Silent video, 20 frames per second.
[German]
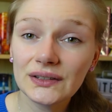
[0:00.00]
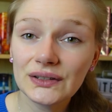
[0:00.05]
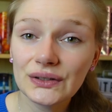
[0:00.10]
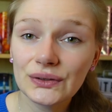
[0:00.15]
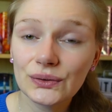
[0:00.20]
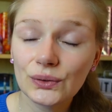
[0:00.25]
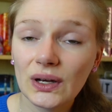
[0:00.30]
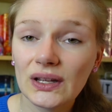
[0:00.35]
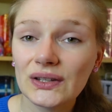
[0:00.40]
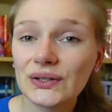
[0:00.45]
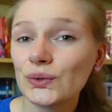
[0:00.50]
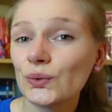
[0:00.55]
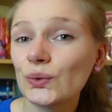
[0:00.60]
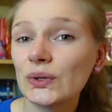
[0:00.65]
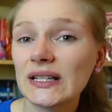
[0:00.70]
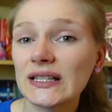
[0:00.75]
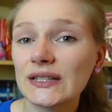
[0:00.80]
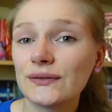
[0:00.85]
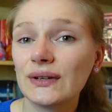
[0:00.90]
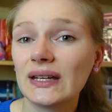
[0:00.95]
ist es sogar so,
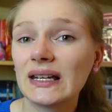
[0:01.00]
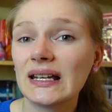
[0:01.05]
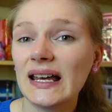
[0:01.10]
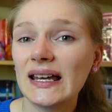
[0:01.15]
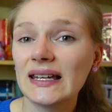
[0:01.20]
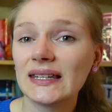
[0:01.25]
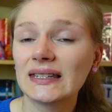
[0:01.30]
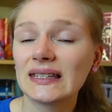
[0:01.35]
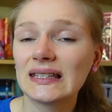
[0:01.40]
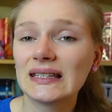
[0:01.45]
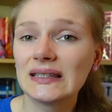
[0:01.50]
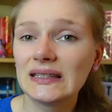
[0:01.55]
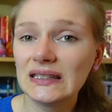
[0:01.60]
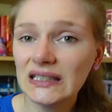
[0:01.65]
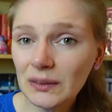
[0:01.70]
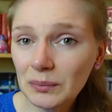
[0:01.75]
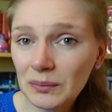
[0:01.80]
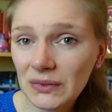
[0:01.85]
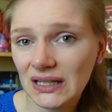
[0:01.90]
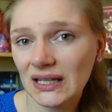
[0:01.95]
dass wir gleich
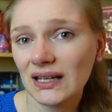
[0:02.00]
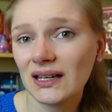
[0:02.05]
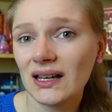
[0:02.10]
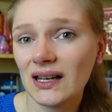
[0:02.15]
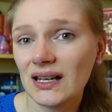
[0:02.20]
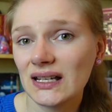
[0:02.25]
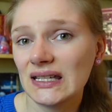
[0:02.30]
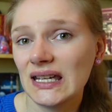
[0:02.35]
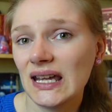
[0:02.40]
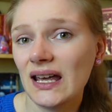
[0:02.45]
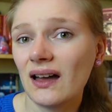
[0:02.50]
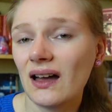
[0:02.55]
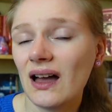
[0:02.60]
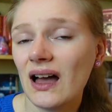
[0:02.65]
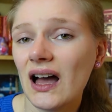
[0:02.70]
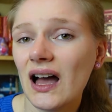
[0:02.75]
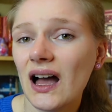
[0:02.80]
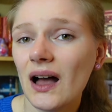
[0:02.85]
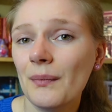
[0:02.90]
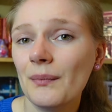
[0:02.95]
sieben
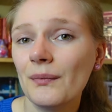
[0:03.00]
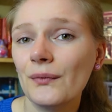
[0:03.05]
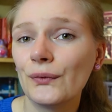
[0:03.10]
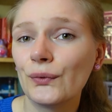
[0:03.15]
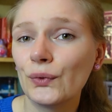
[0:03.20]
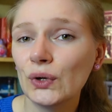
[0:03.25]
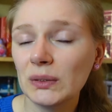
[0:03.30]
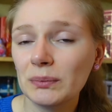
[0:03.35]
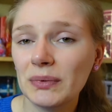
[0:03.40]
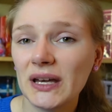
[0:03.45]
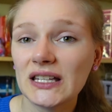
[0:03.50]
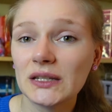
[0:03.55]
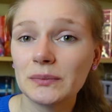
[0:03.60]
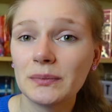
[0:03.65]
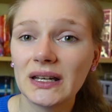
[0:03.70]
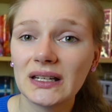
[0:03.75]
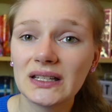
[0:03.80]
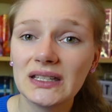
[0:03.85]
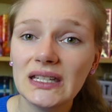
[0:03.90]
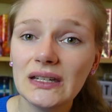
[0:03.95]
Charaktere haben, wo die
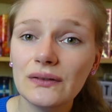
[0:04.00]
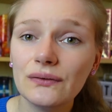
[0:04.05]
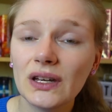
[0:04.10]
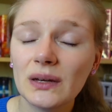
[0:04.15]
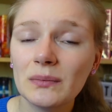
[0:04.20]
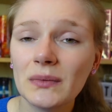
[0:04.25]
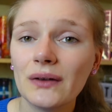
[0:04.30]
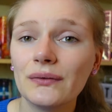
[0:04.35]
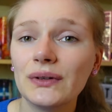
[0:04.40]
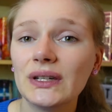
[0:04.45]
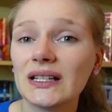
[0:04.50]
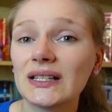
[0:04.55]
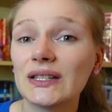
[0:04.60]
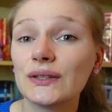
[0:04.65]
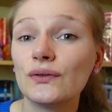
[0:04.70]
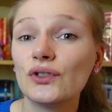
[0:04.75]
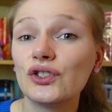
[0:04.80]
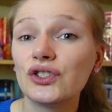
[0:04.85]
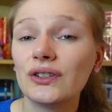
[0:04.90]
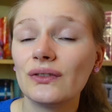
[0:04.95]
Perspektive immer wieder
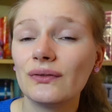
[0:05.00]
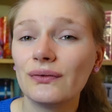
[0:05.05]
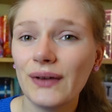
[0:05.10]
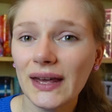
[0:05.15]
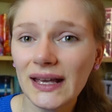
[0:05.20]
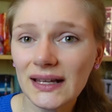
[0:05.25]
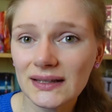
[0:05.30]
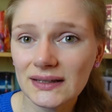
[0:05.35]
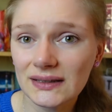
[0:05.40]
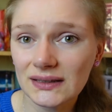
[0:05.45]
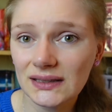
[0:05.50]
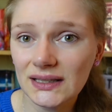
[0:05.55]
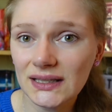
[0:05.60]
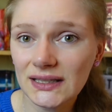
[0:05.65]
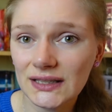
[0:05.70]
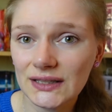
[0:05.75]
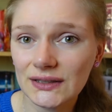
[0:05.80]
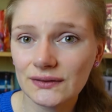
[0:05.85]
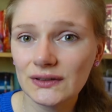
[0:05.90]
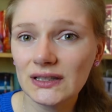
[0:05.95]
zwischen
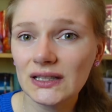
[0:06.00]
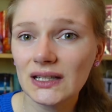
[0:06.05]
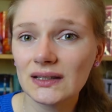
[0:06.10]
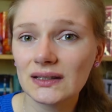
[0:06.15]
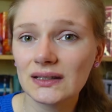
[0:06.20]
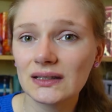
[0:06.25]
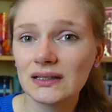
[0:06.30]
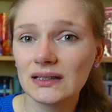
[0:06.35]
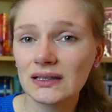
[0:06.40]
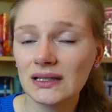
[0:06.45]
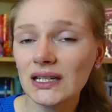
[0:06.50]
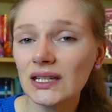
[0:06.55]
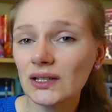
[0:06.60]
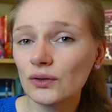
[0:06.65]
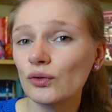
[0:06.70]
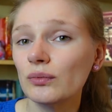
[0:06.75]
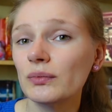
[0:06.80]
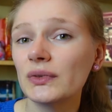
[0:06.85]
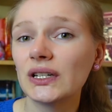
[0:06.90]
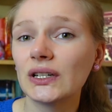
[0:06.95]
wechselt. Es sind jetzt
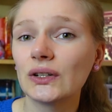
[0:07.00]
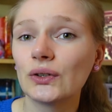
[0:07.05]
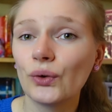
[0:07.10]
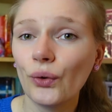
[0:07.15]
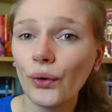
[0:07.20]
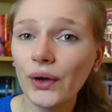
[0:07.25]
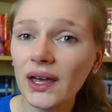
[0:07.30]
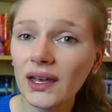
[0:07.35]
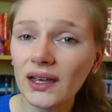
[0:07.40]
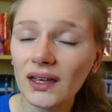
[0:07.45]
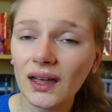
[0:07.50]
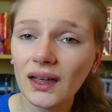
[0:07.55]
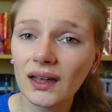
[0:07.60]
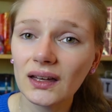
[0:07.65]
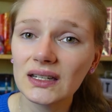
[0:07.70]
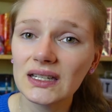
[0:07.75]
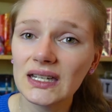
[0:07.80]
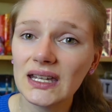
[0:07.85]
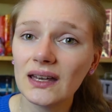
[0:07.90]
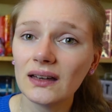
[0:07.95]
nicht unbedingt neue
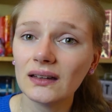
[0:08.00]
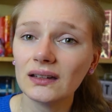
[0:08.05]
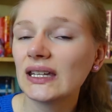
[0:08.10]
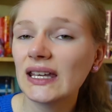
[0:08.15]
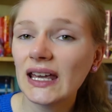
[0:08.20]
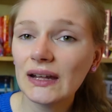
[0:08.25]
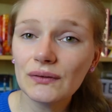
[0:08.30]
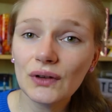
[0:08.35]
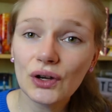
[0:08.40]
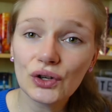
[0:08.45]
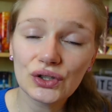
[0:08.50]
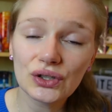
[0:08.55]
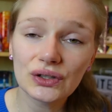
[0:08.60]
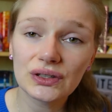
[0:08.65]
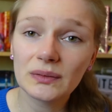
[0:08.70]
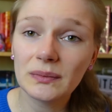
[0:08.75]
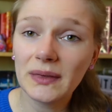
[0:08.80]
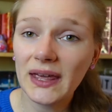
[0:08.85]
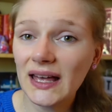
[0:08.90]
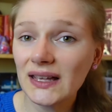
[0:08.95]
Charaktere, die kennen wir auch schon
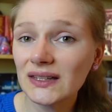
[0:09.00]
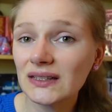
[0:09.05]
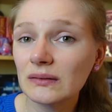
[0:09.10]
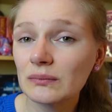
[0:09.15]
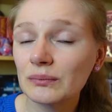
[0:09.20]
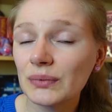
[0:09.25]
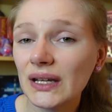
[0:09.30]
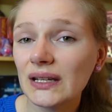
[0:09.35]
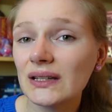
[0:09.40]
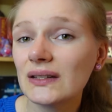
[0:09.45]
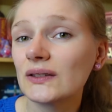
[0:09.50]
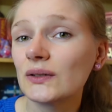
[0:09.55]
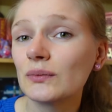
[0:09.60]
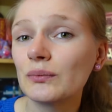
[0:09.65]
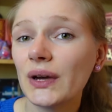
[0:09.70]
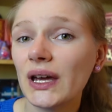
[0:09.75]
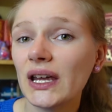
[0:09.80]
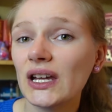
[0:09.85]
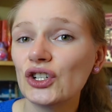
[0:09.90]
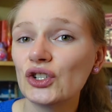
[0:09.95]
aus dem ersten Band
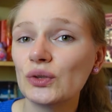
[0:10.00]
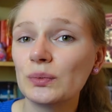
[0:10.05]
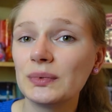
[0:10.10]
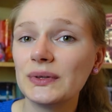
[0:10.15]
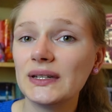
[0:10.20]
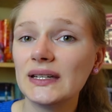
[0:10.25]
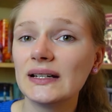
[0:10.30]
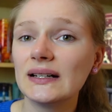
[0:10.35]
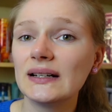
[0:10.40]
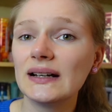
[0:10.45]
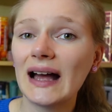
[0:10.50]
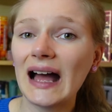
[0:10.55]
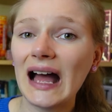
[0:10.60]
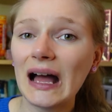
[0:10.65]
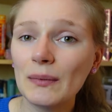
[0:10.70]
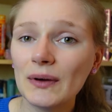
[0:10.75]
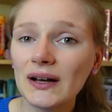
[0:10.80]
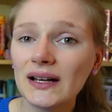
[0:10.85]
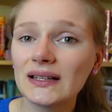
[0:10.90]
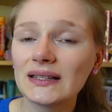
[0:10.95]
zum Beispiel,
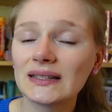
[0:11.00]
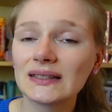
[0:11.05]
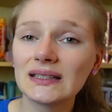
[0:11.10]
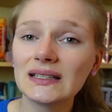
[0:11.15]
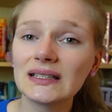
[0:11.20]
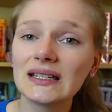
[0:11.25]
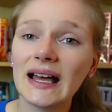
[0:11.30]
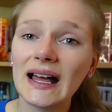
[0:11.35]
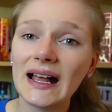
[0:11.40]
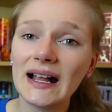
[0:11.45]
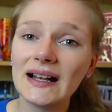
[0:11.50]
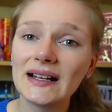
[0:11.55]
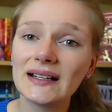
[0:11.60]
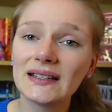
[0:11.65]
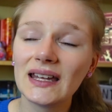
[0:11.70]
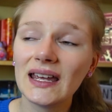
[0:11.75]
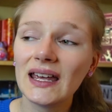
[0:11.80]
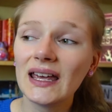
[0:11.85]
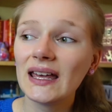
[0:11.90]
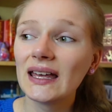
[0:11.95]
aber es sind
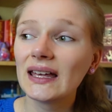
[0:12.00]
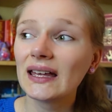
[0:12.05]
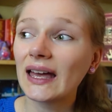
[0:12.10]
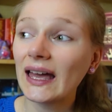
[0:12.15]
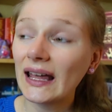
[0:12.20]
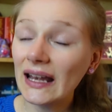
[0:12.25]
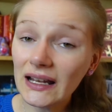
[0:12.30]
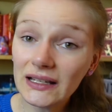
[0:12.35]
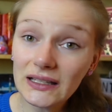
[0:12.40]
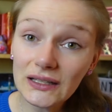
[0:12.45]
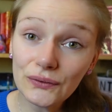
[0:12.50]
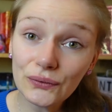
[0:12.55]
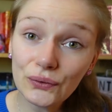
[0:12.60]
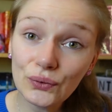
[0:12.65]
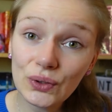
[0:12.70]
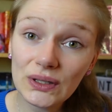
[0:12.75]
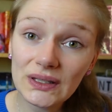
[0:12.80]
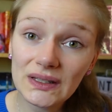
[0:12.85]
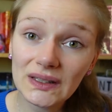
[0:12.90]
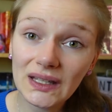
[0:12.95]
halt relativ
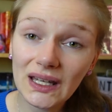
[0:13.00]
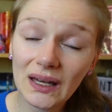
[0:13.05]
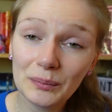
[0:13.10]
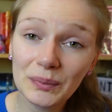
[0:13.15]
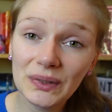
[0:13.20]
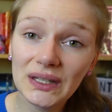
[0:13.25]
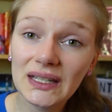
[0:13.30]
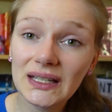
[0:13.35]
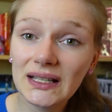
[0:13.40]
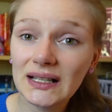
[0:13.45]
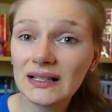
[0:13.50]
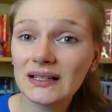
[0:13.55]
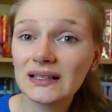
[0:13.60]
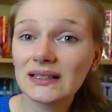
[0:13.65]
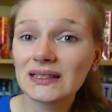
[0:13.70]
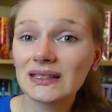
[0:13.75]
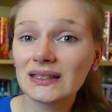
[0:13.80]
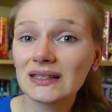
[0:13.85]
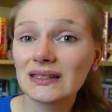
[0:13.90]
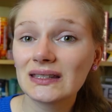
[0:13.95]
kurze Kapitel,
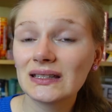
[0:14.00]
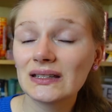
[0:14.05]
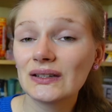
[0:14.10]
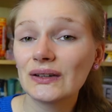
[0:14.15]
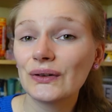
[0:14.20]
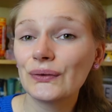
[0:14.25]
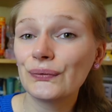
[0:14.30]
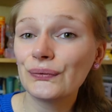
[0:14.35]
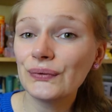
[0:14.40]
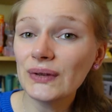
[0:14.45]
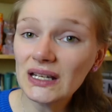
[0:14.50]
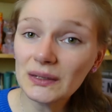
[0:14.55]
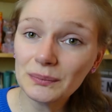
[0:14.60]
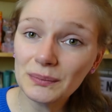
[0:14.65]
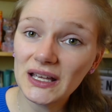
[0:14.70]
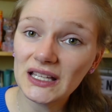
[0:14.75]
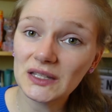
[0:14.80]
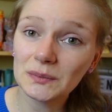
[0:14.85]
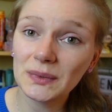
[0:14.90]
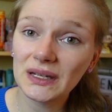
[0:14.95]
es sind viele
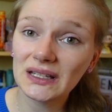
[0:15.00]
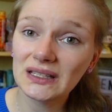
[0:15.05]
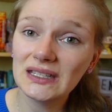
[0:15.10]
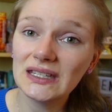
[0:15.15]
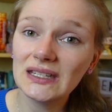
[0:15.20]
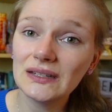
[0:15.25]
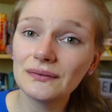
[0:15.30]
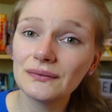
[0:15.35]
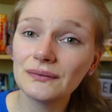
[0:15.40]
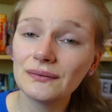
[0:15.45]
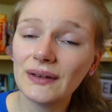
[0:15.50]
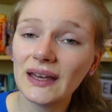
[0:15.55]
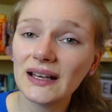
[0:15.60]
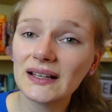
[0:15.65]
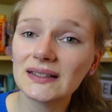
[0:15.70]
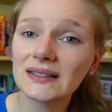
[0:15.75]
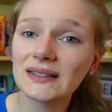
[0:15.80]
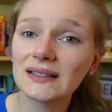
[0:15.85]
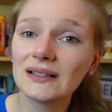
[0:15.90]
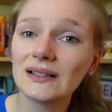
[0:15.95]

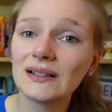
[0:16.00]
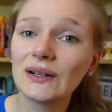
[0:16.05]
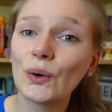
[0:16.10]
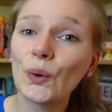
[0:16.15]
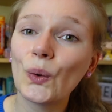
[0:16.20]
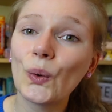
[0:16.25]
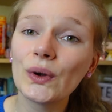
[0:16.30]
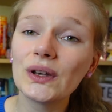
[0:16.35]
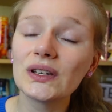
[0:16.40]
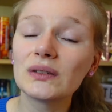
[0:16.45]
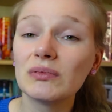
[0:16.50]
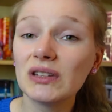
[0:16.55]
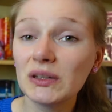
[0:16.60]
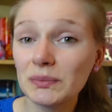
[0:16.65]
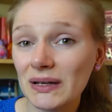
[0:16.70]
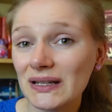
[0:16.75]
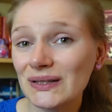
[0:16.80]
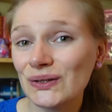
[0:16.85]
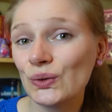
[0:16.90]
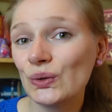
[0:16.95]
Perspektivenwechsel und
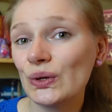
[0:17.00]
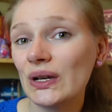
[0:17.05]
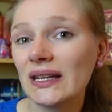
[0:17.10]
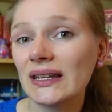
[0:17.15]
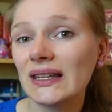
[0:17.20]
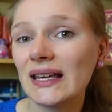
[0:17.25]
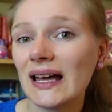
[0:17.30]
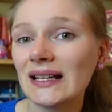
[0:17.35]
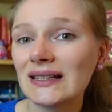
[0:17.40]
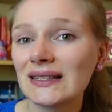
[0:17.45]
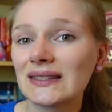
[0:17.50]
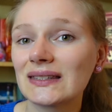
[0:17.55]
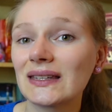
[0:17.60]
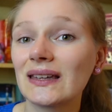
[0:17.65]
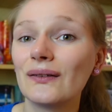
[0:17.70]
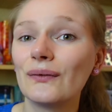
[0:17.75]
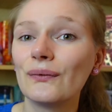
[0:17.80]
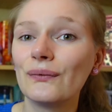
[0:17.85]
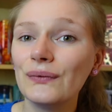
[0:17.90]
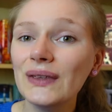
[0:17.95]
mich persönlich hat
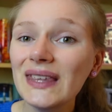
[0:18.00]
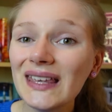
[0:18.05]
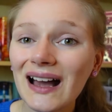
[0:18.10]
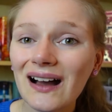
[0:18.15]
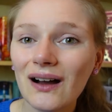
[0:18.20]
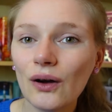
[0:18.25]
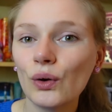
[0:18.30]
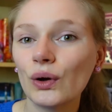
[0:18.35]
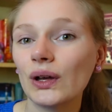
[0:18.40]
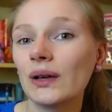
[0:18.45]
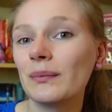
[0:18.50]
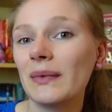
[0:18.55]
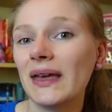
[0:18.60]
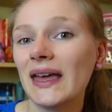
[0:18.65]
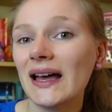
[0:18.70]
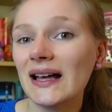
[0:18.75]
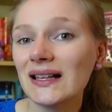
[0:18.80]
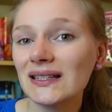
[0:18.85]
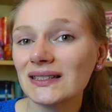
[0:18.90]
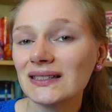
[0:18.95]
es wie auch im
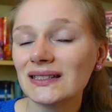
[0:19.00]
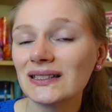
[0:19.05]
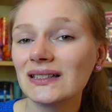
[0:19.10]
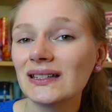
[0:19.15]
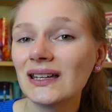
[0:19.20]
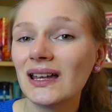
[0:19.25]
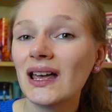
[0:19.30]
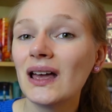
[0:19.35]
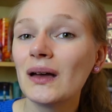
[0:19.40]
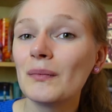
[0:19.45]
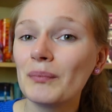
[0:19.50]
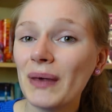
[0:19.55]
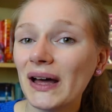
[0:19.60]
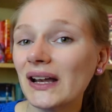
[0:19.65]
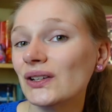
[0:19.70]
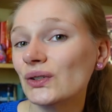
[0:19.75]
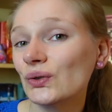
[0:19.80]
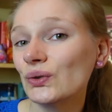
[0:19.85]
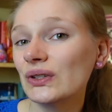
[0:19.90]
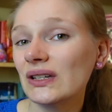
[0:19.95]
ersten
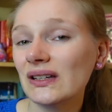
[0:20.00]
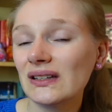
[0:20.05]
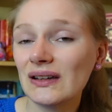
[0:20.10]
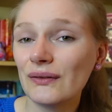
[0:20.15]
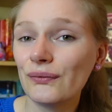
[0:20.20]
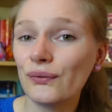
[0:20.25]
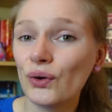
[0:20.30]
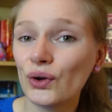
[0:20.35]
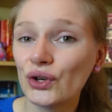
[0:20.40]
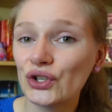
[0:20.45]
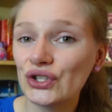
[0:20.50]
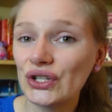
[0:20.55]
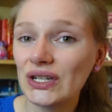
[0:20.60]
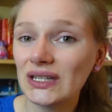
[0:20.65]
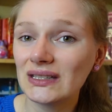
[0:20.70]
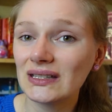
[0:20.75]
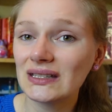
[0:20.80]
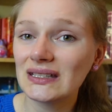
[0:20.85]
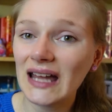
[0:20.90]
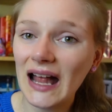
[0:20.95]
Band und in der
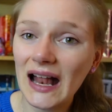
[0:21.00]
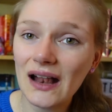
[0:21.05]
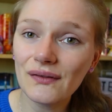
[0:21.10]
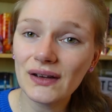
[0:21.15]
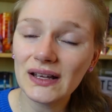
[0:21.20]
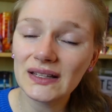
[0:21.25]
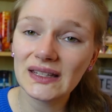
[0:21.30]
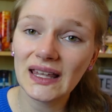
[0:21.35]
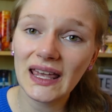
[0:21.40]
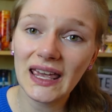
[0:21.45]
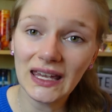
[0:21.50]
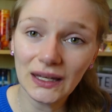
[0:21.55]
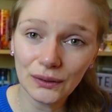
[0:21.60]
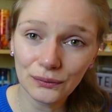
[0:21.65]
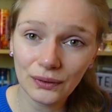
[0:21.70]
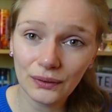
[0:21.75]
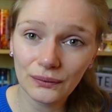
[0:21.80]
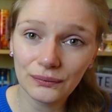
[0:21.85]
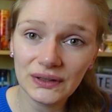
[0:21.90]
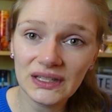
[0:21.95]
Vorgeschichte teilweise
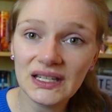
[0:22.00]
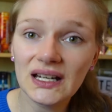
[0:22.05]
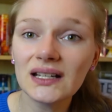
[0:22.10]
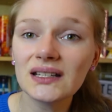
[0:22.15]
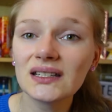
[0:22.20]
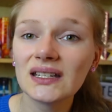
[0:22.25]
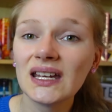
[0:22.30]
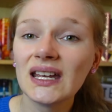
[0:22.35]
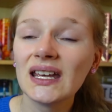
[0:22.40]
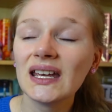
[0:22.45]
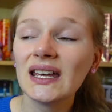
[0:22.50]
echt verwirrt.